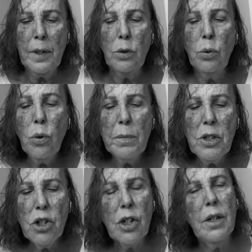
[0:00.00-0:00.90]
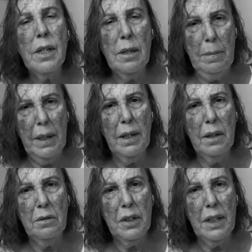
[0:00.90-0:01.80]
Durma e descanse,
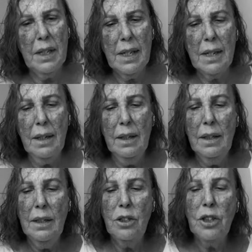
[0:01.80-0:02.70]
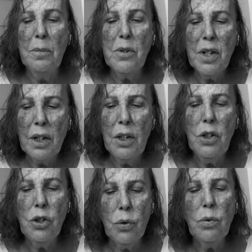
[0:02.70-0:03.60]
pequena Vanessa. Estamos
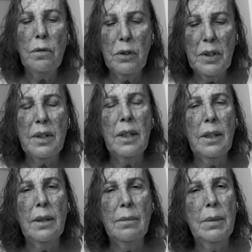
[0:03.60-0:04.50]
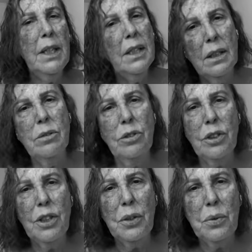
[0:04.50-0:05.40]
aqui junto a você, brincando de
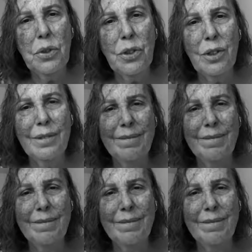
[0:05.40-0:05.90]
Deus.